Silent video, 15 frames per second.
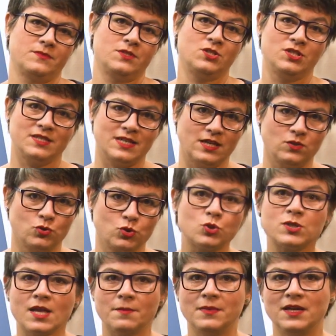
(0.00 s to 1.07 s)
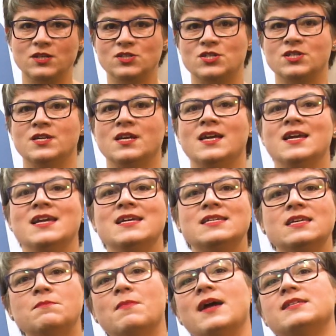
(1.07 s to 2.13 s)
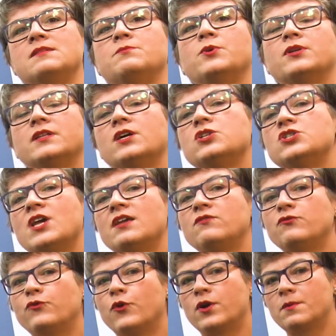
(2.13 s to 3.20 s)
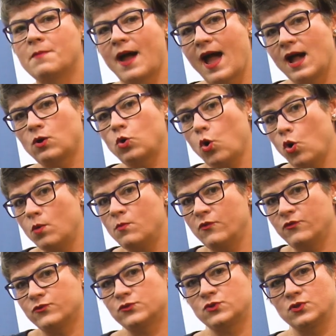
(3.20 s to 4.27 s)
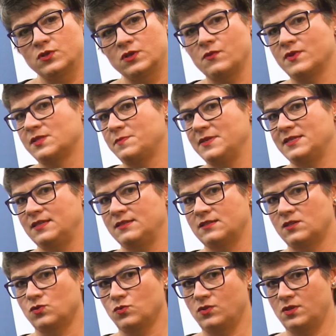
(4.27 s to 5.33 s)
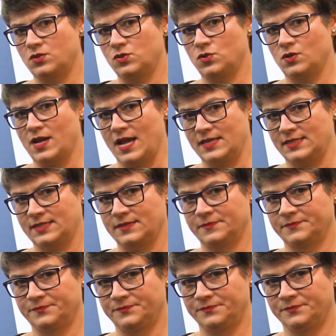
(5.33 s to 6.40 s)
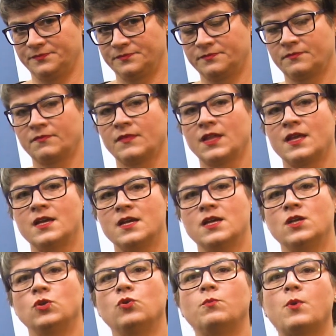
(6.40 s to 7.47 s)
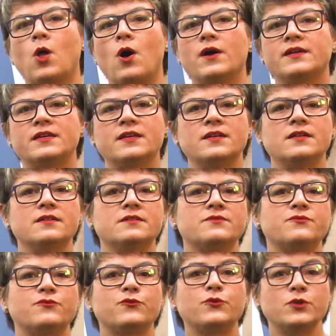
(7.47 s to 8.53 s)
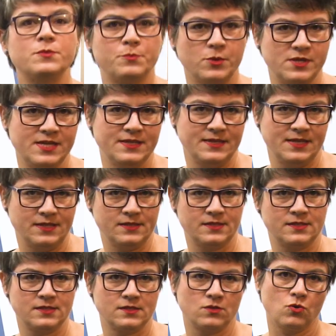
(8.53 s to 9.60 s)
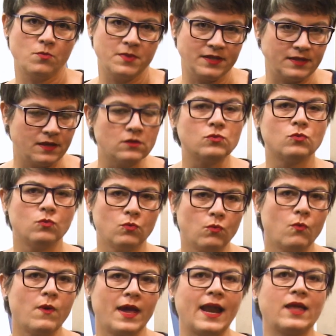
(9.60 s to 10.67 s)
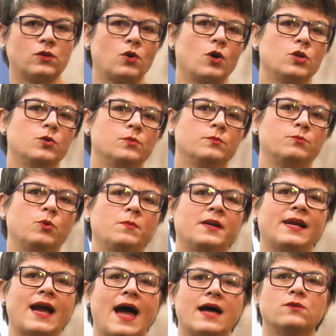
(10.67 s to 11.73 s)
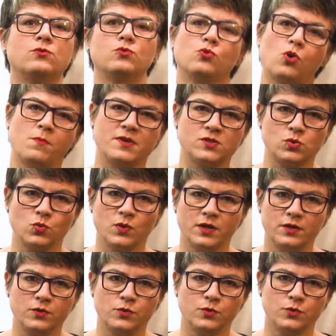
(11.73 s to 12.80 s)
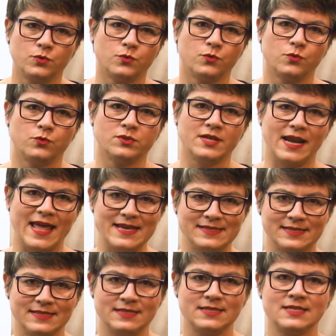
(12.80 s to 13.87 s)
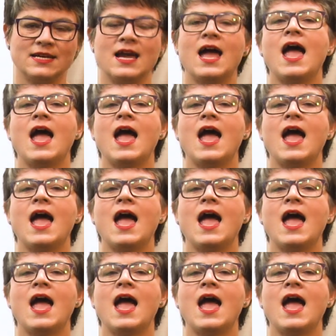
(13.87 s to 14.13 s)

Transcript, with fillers: dizendo justamente que mais importante é informar como funcionam as pesquisas nutricionais. No blog eh, Food Politics, comentando um relatório publicado no começo do ano no The Lancet,